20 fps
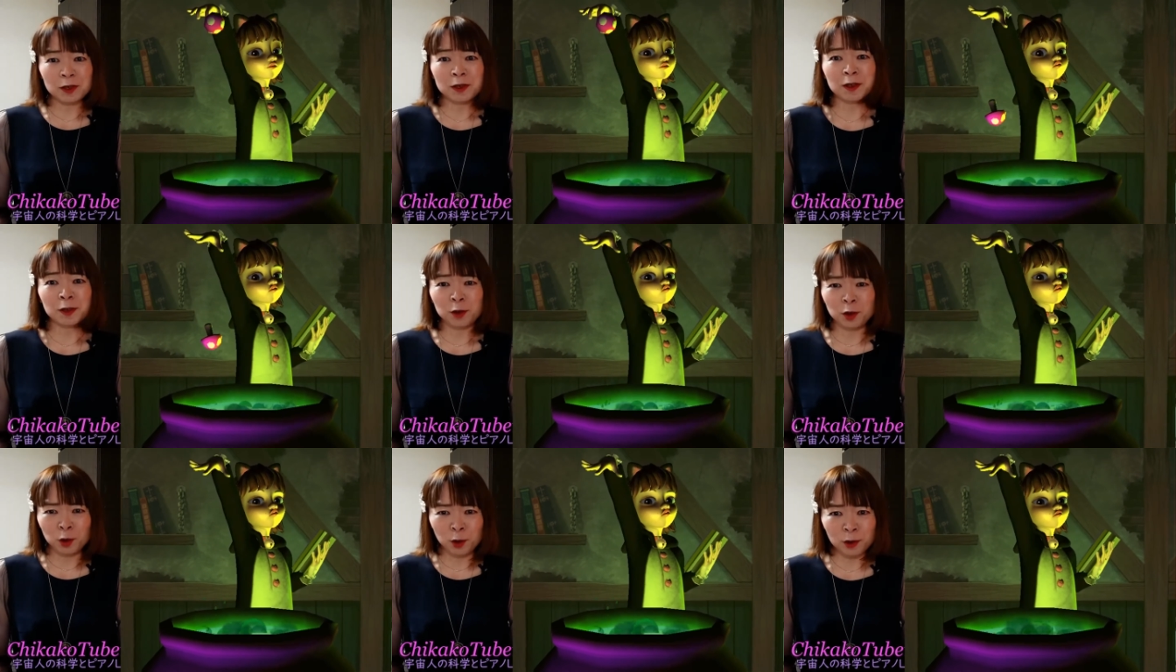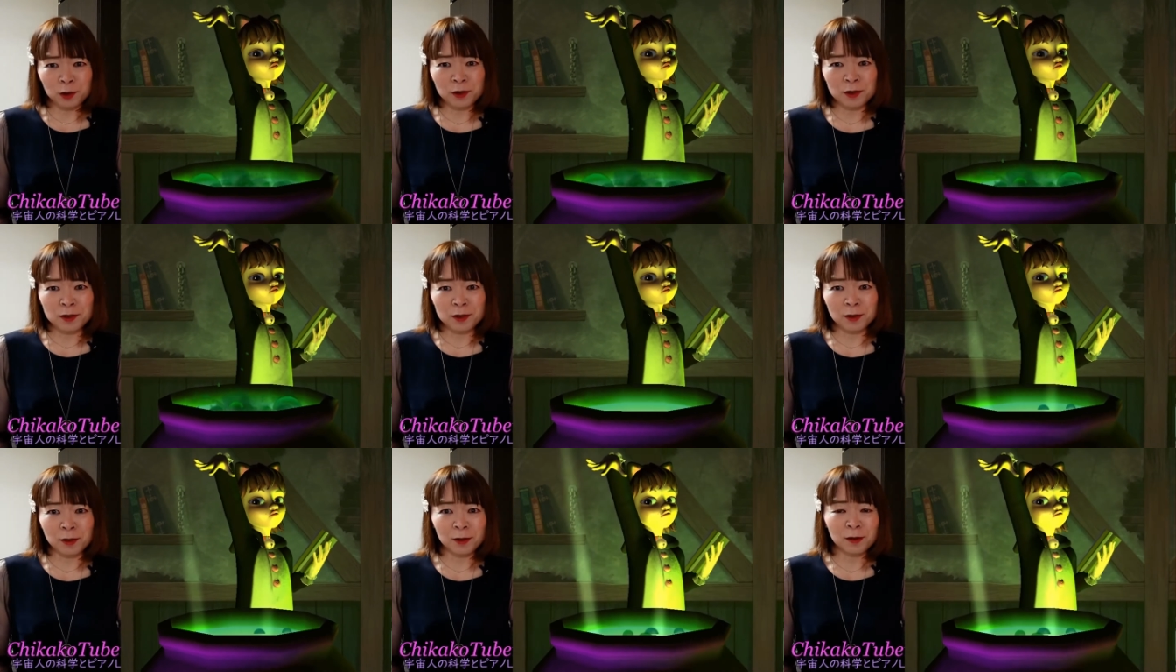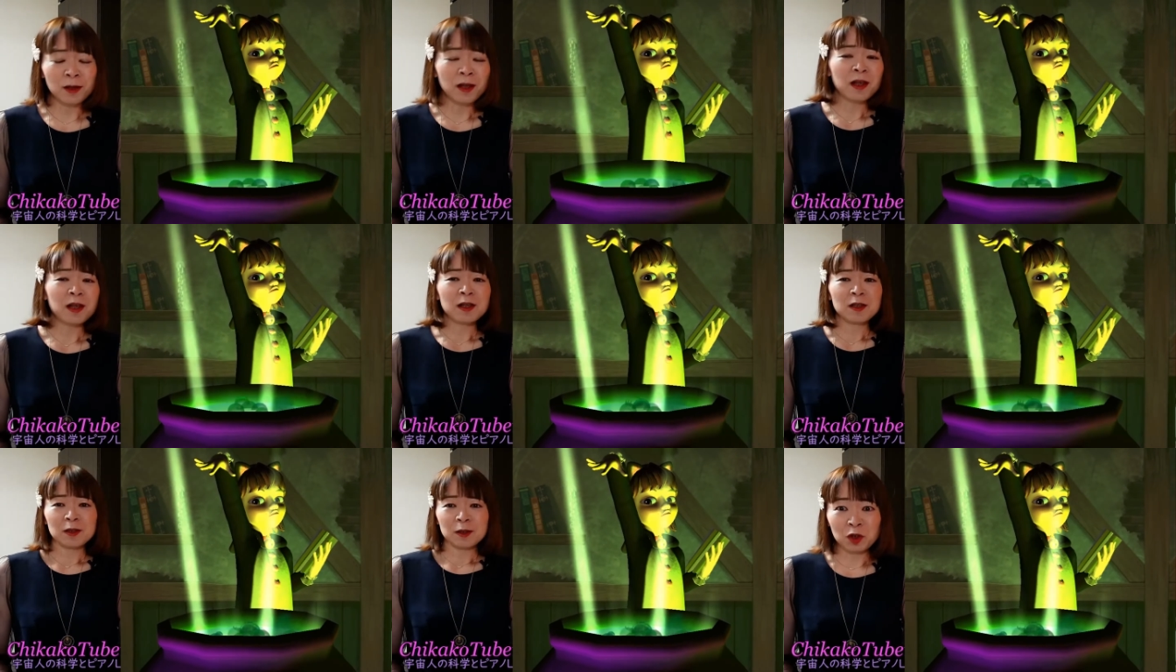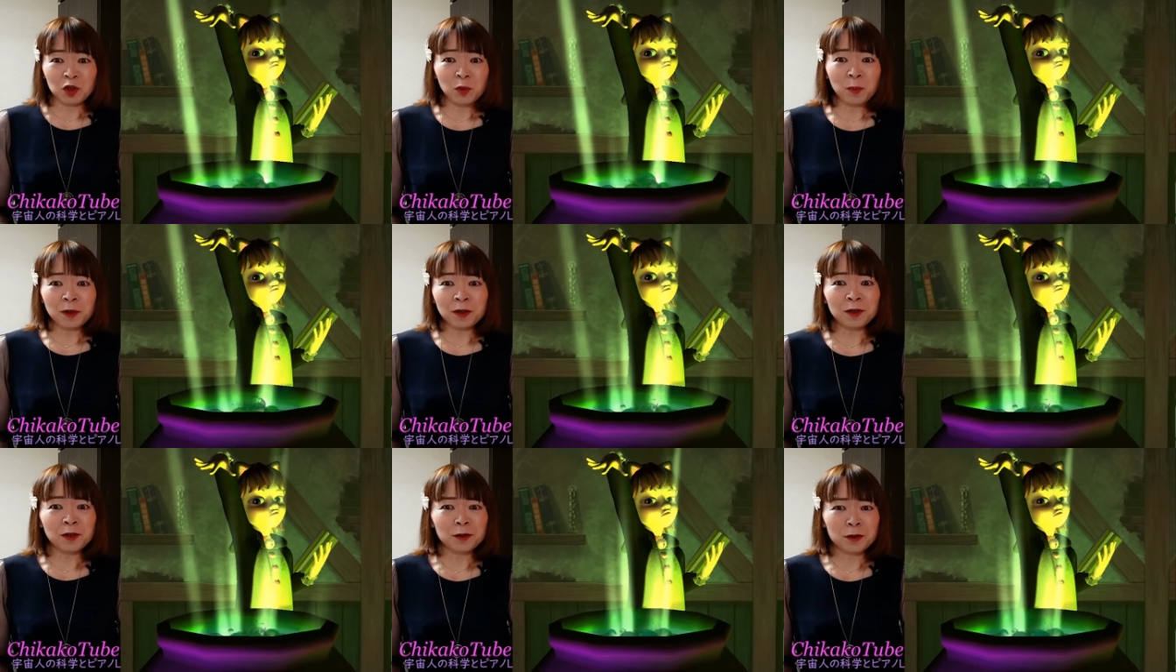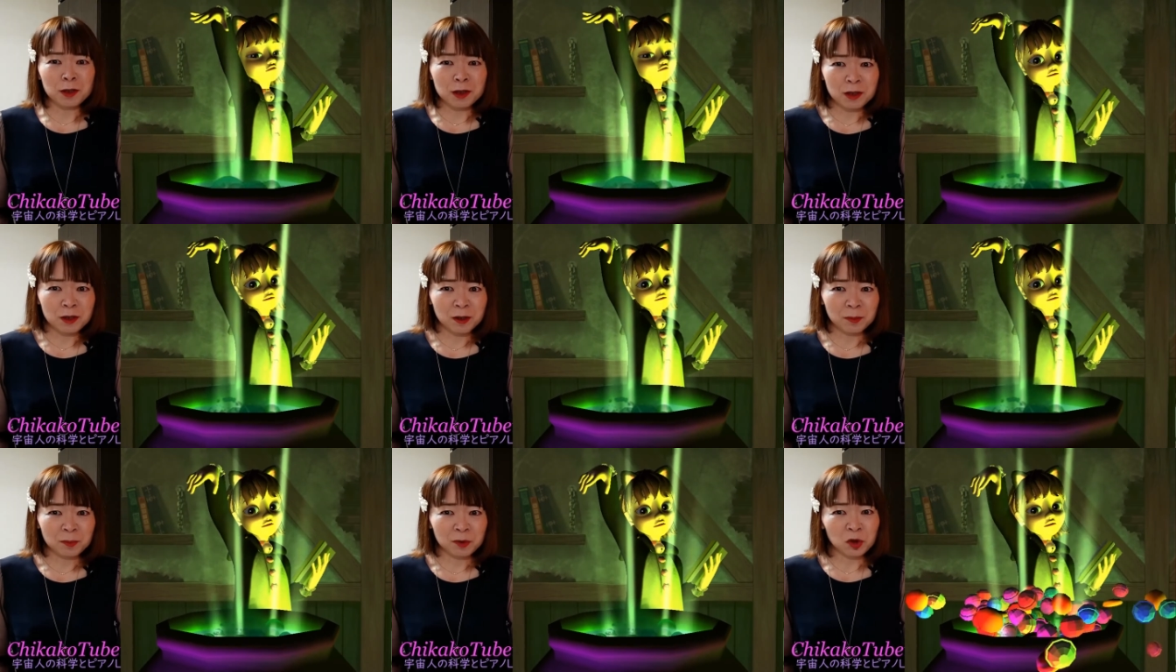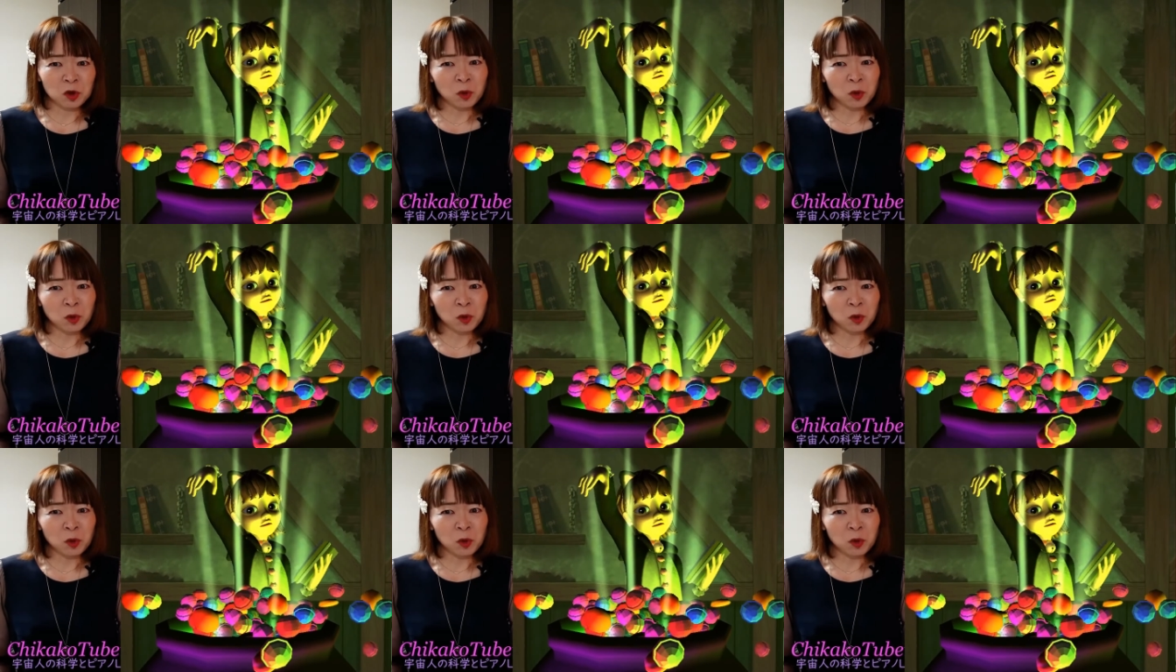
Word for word: 信じてないですか認めたいですか